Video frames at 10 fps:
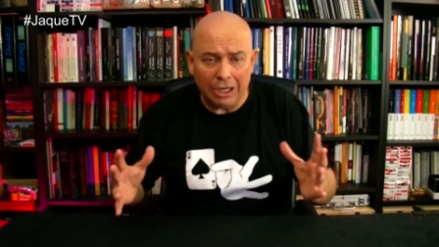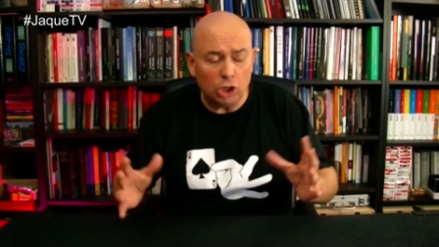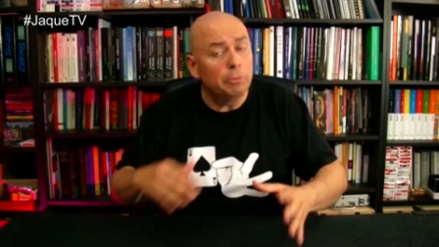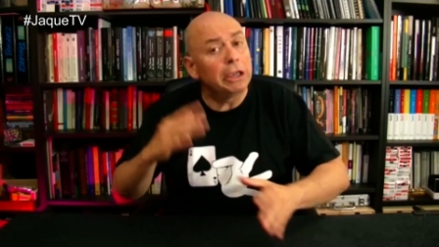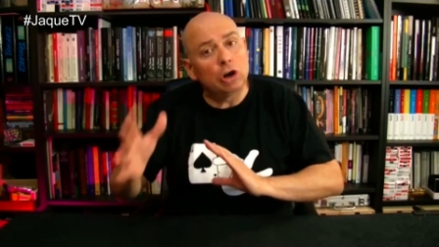
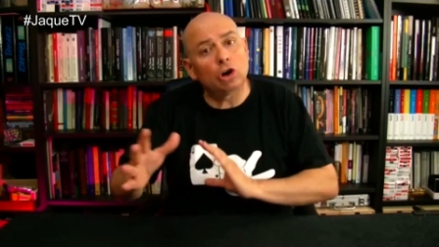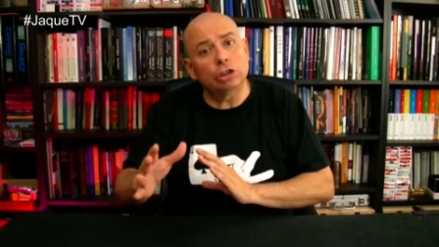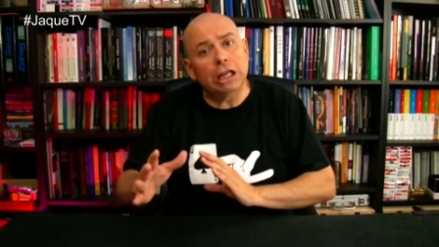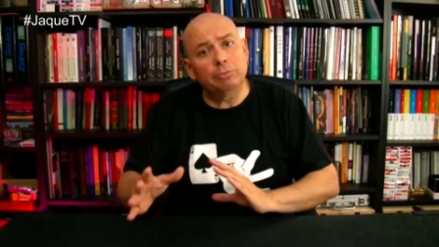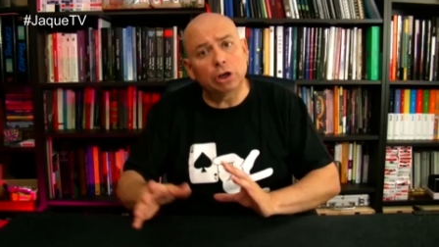No me quiero
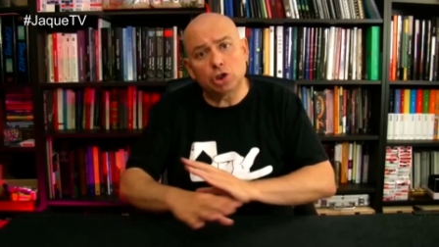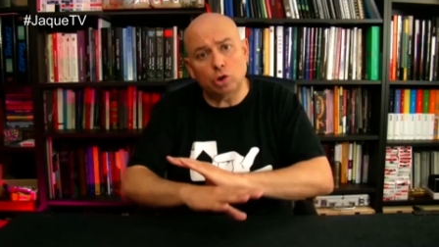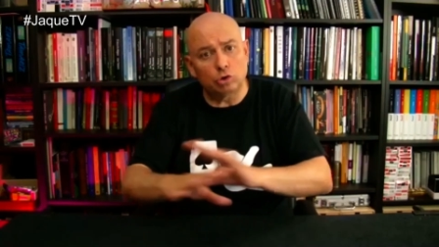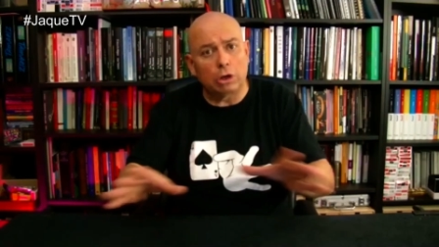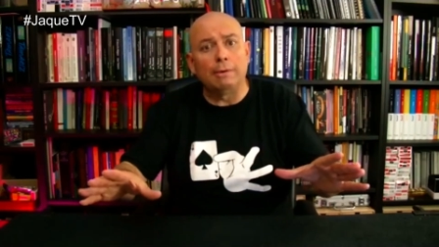enrollar porque esto
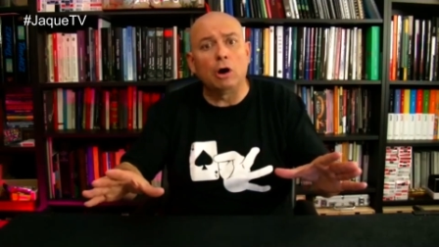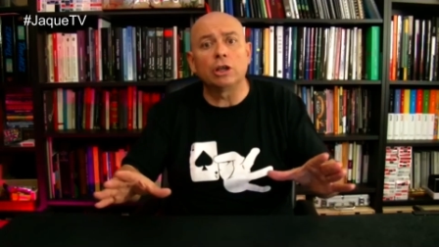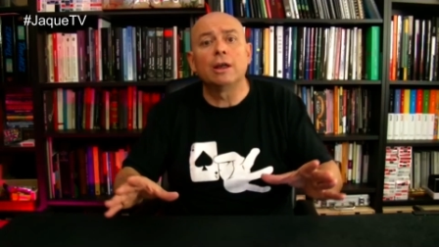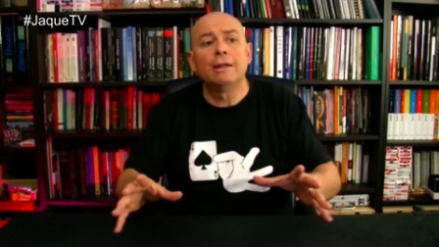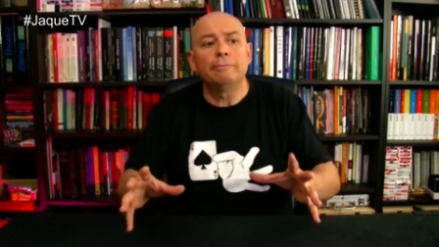no tocaba
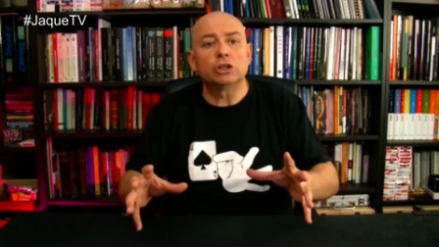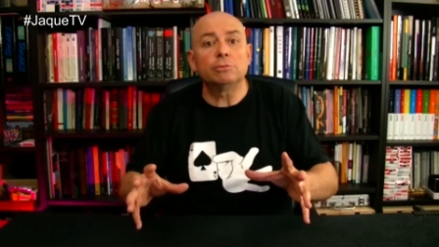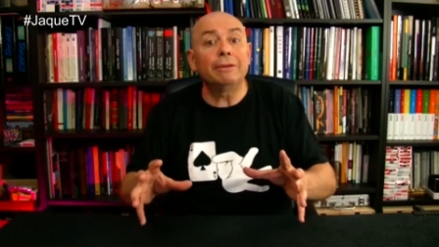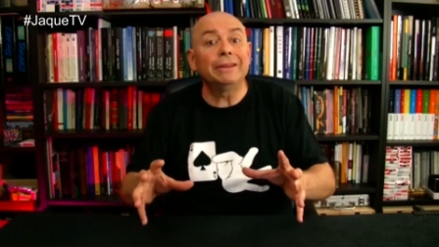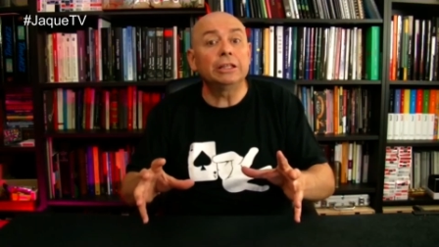hoy, pero
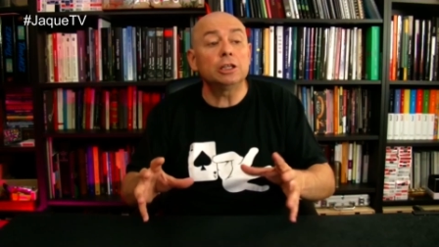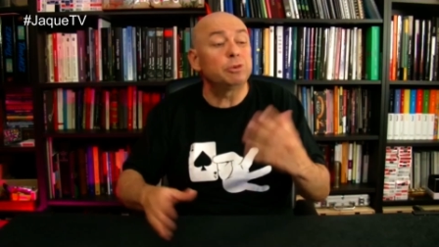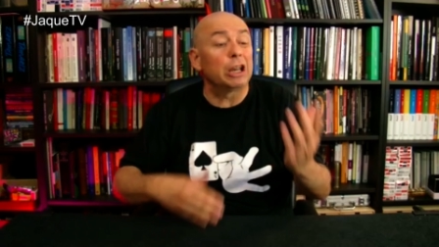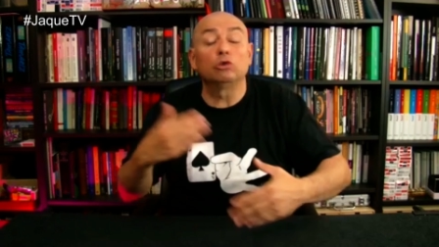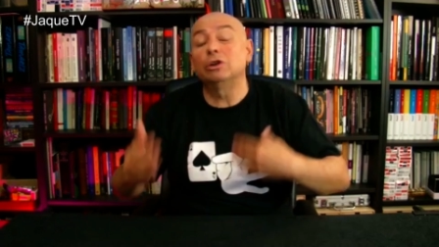simplemente es
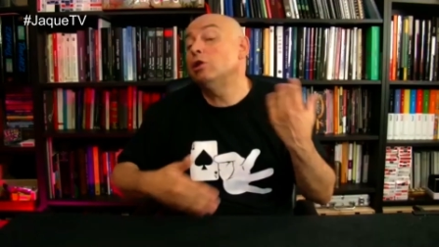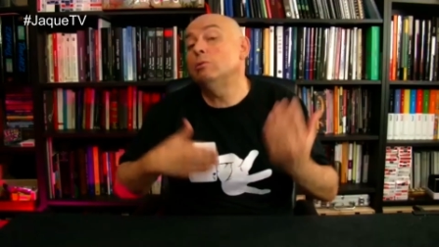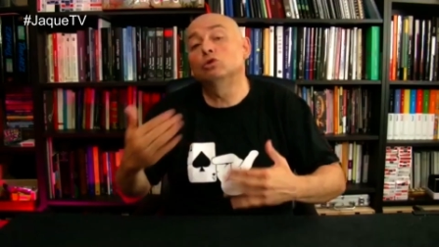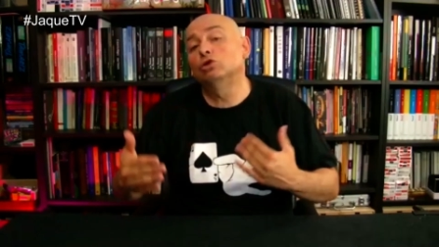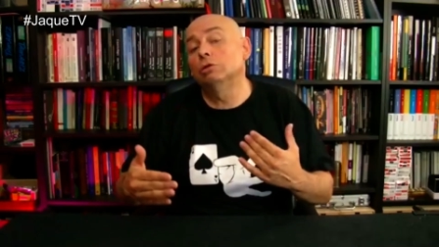porque lo utilizo
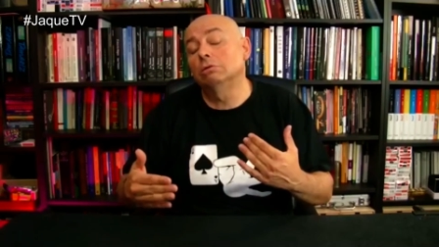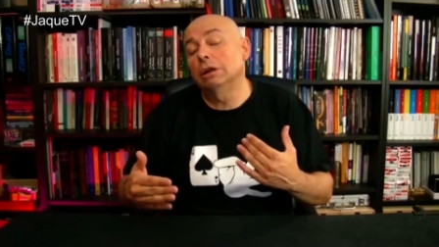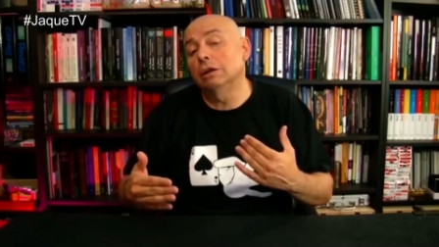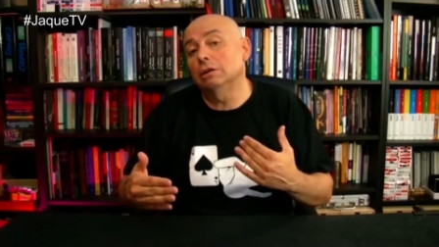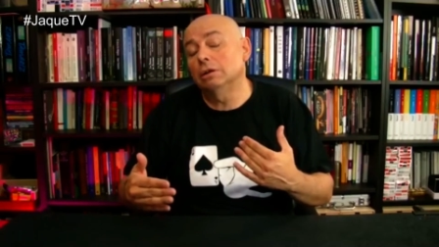mucho
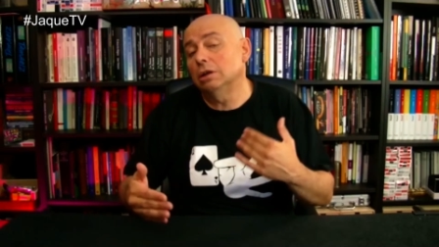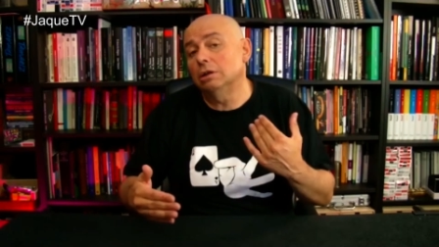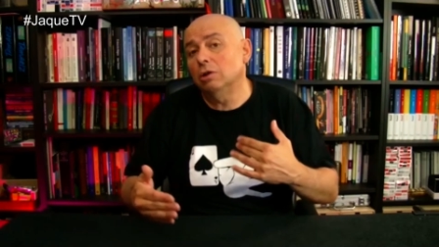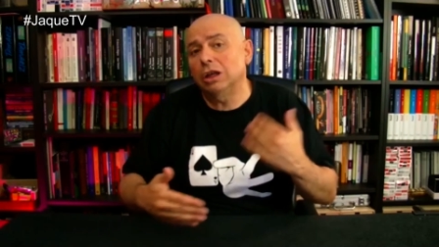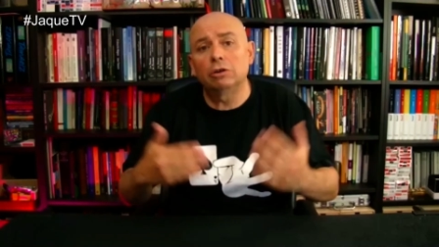y
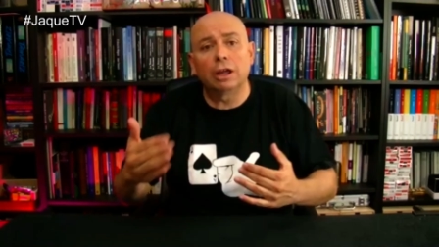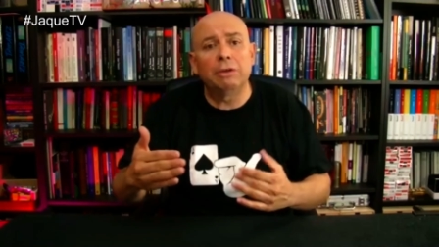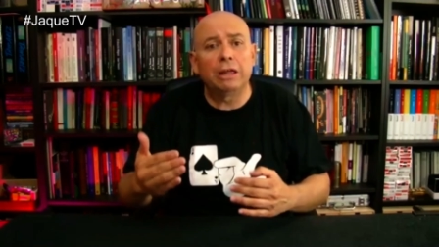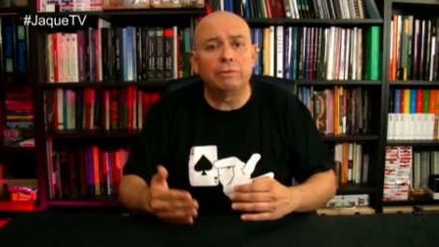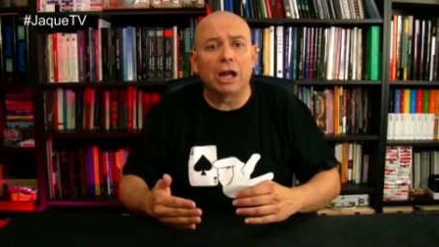no quiero que
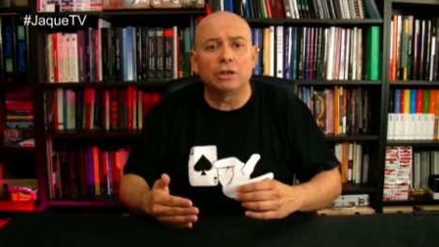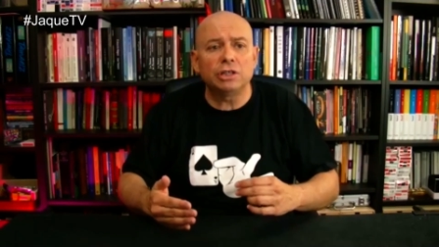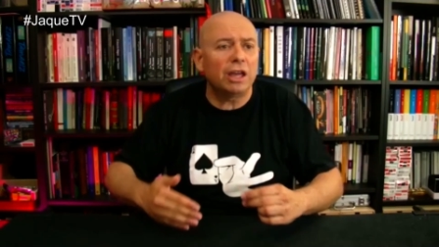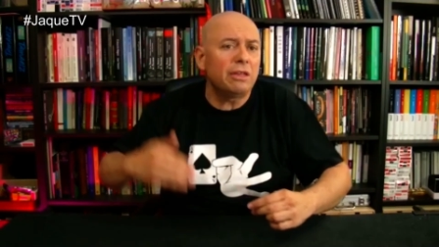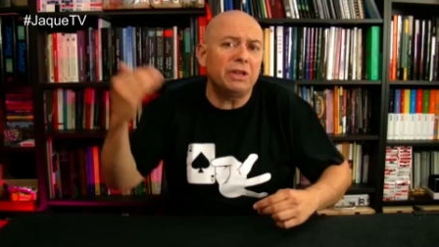me digáis,
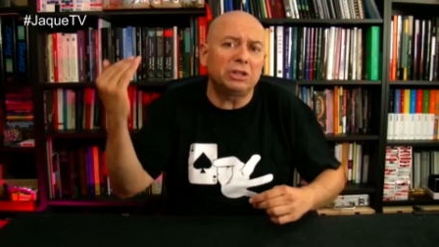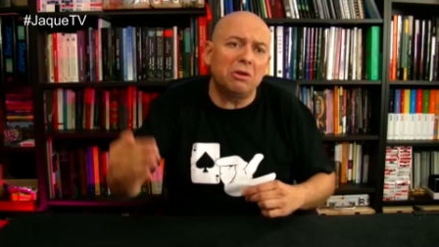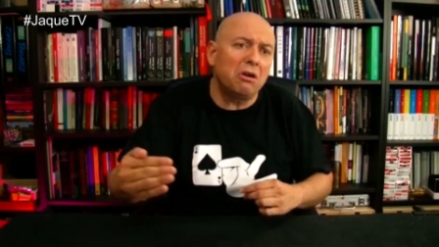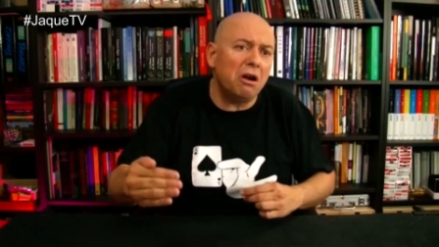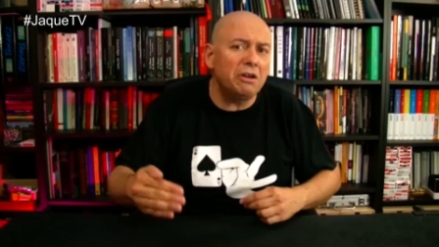es que dice
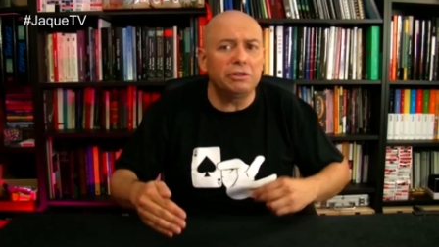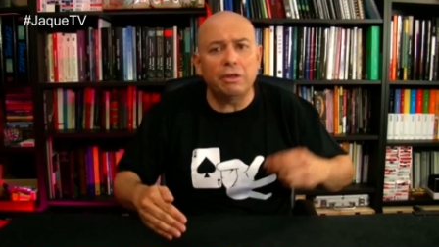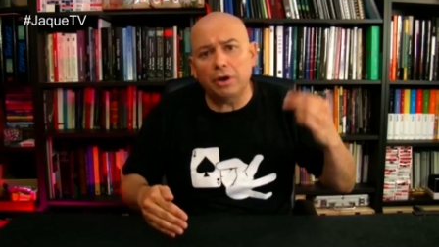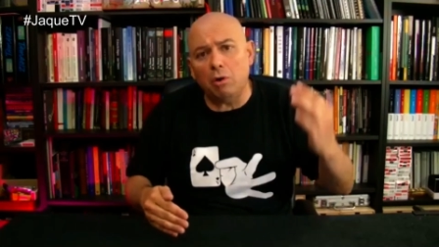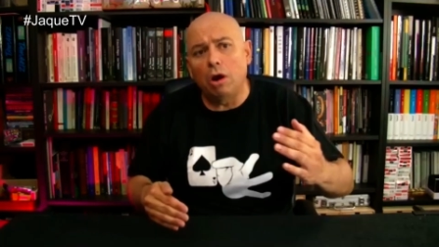truco y no
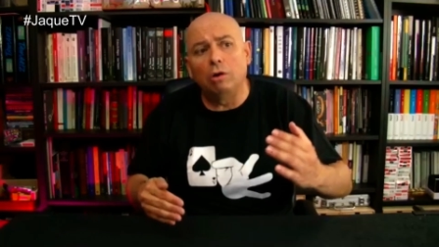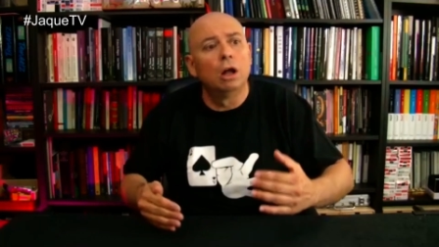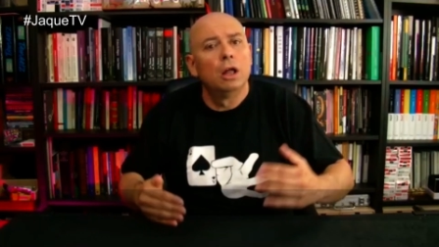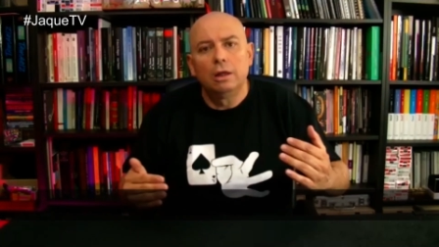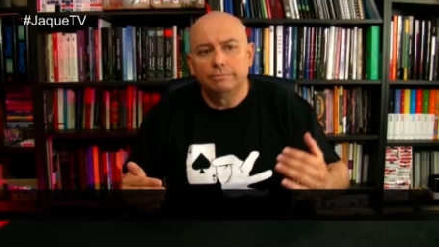dice juego.
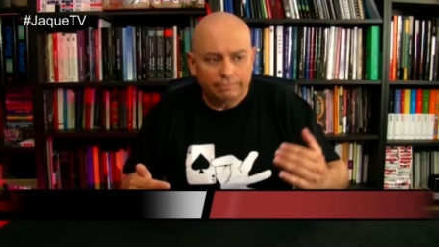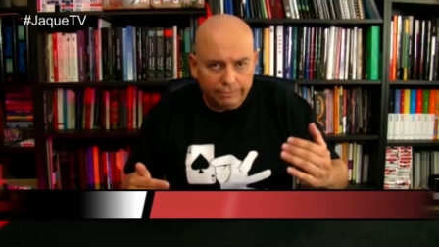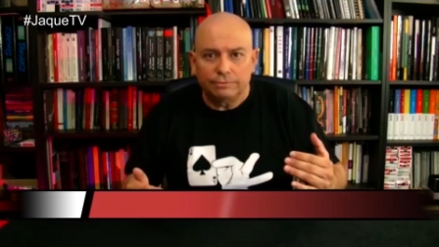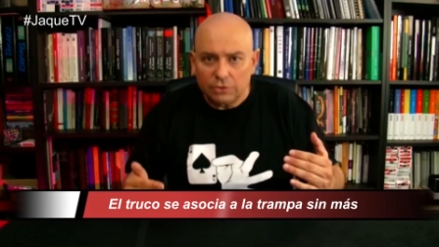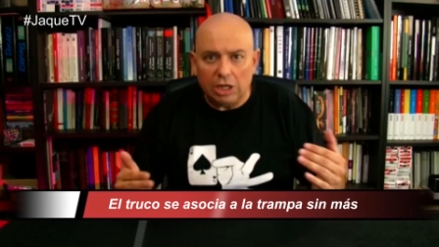
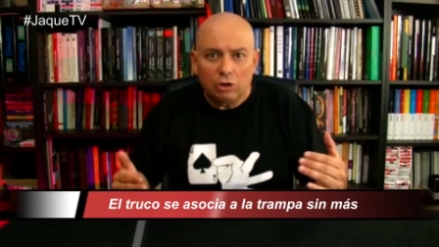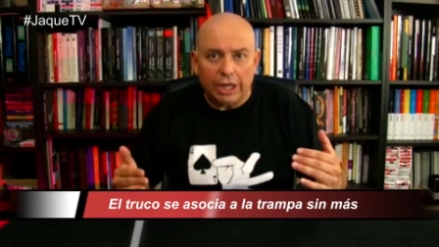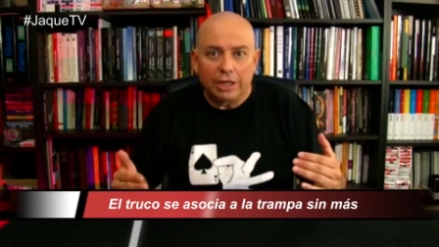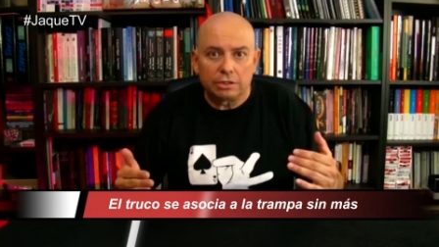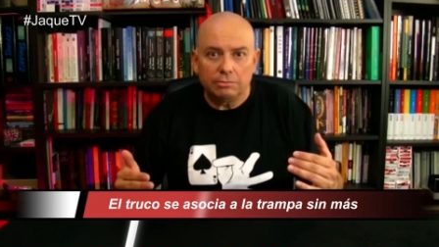Mm, sé lo
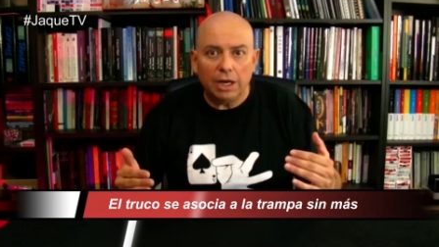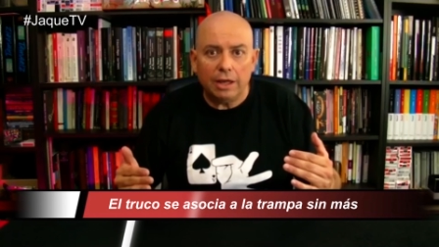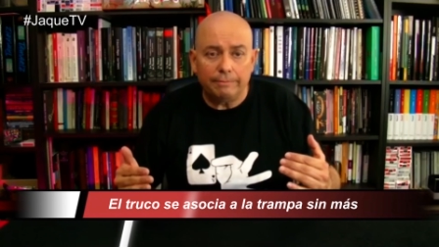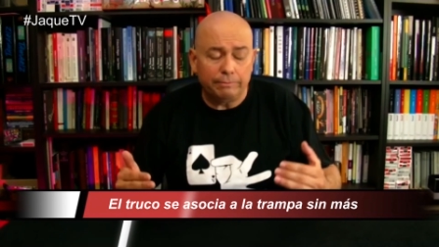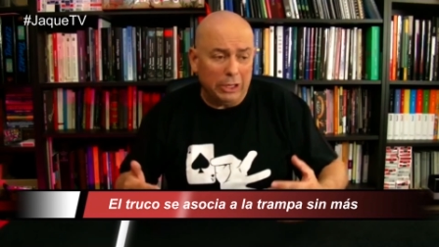que es,
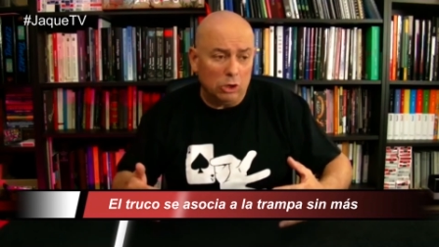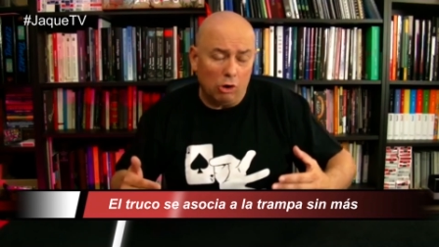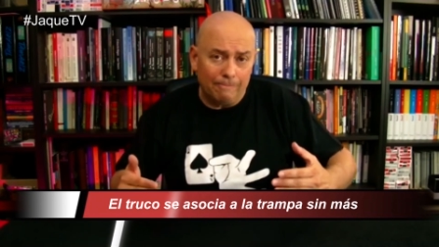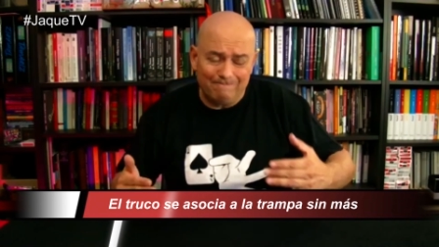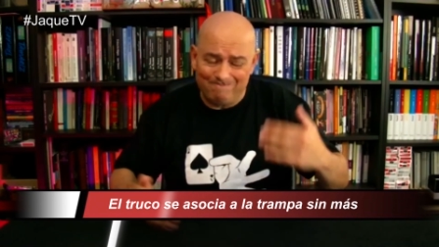¿vale? Pero